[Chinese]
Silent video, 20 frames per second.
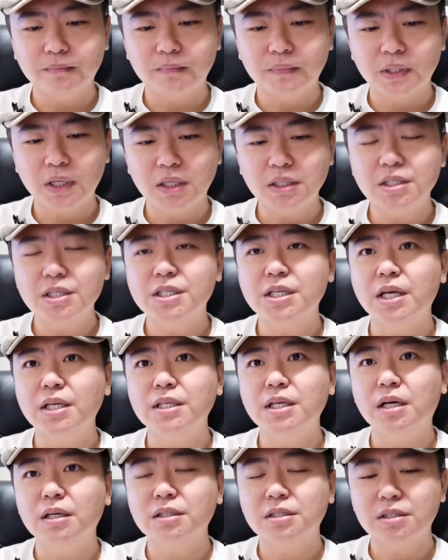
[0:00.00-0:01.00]
他是前
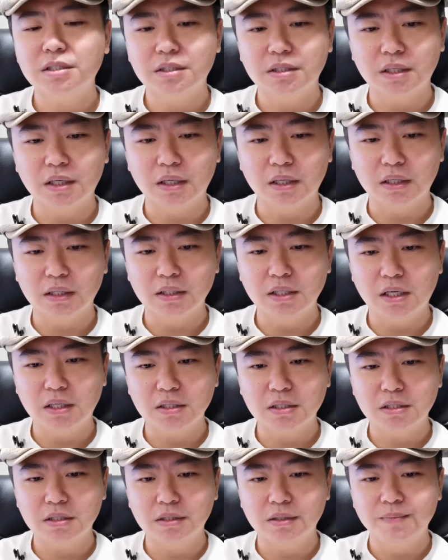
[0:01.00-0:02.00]
央视啊央
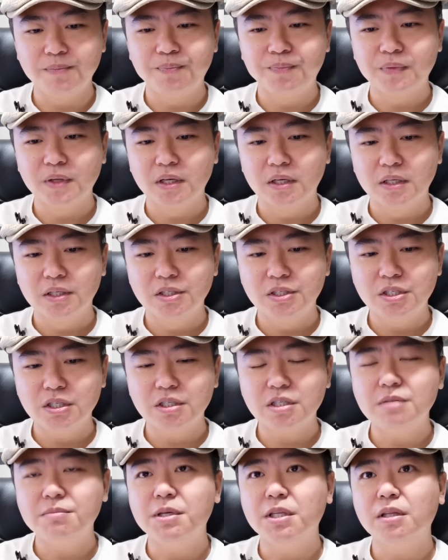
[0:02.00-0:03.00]
视经
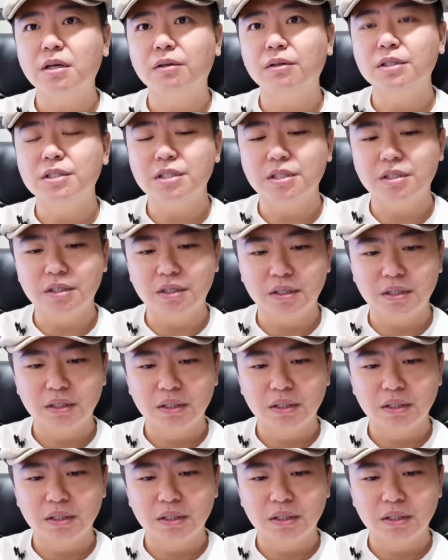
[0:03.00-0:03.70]
济频道的记者，